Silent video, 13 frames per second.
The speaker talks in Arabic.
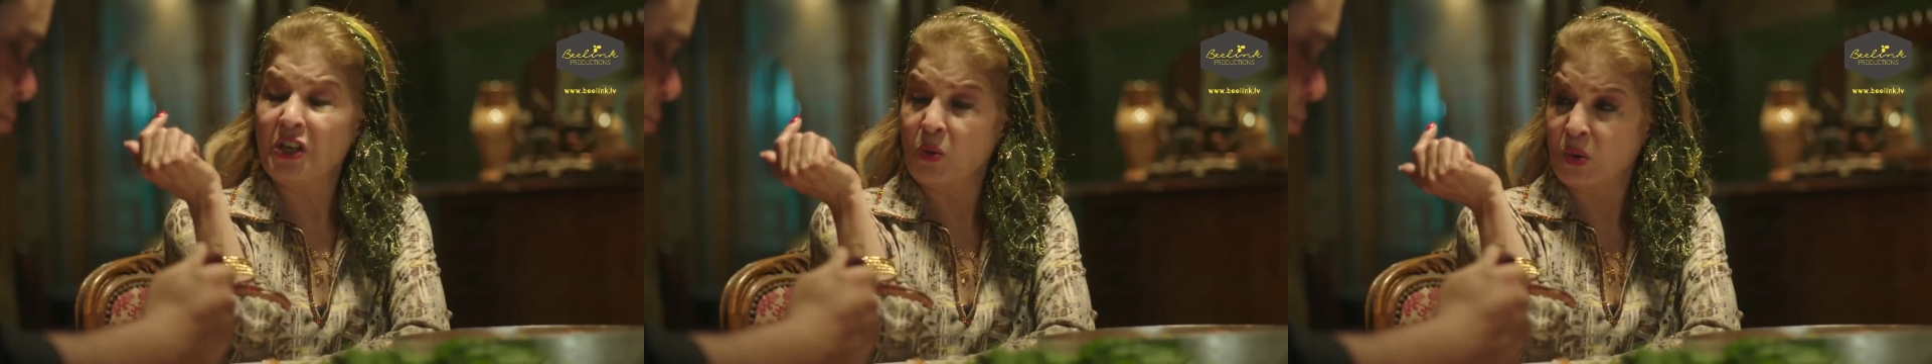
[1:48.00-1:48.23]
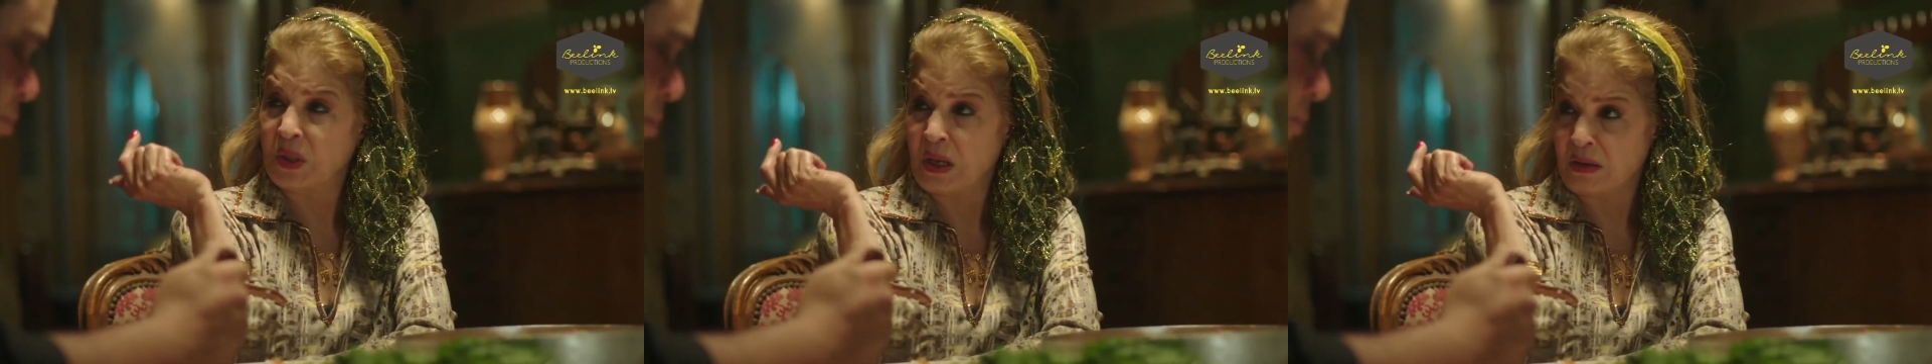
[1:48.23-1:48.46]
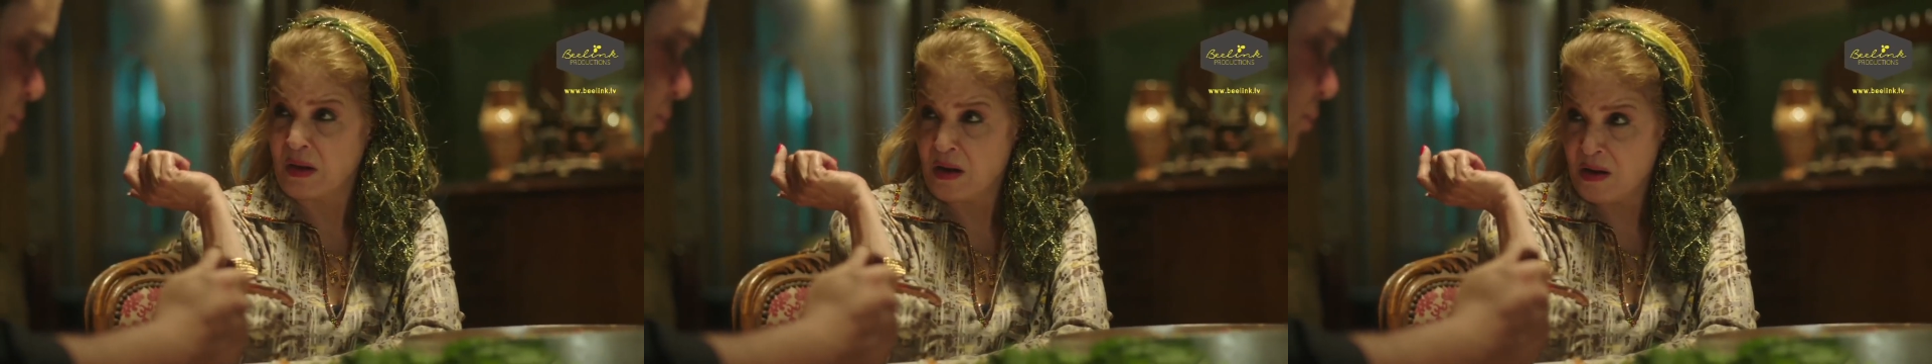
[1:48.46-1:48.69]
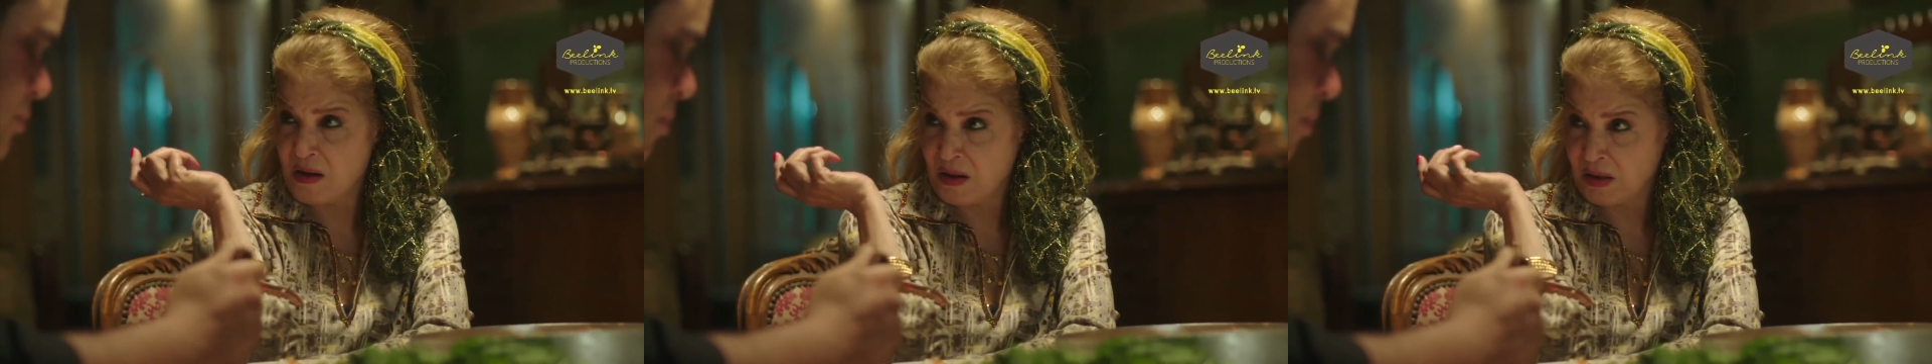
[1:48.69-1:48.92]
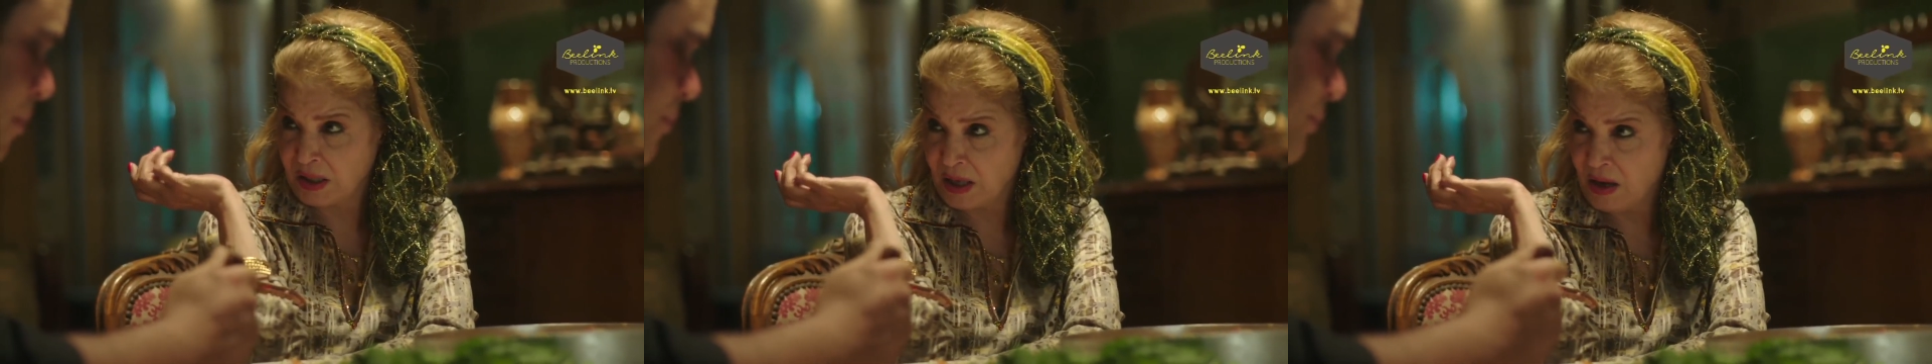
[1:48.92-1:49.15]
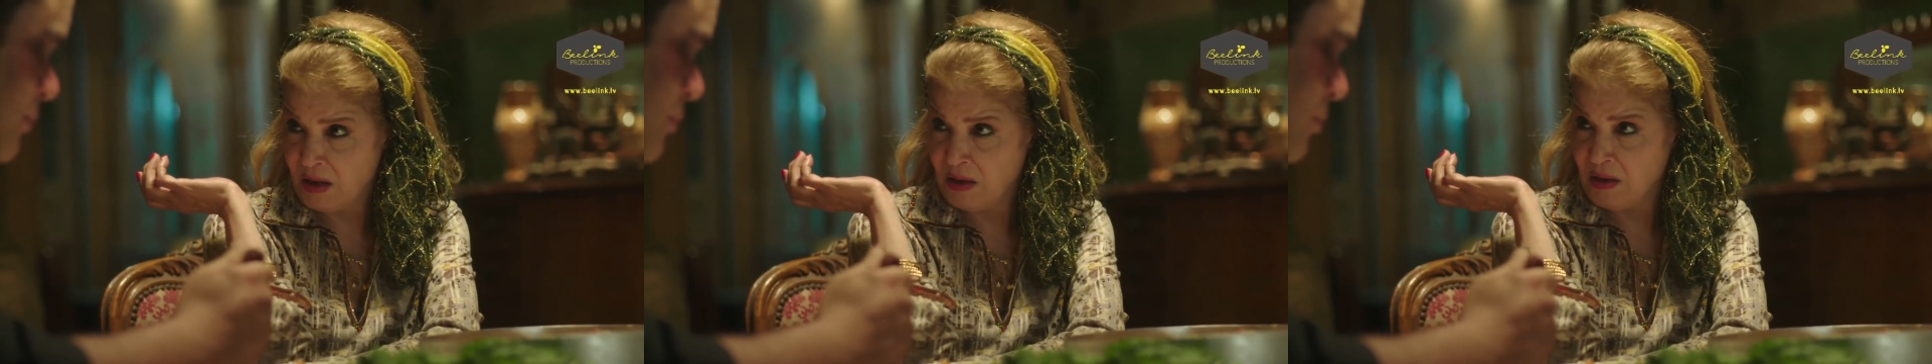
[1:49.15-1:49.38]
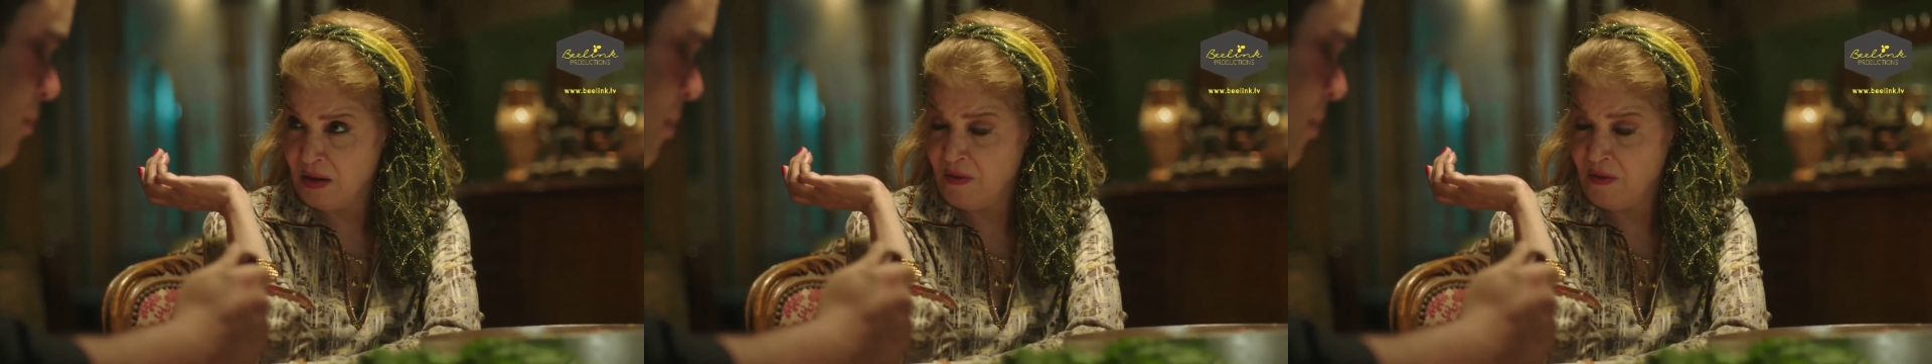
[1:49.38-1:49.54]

ان وصل رقاصه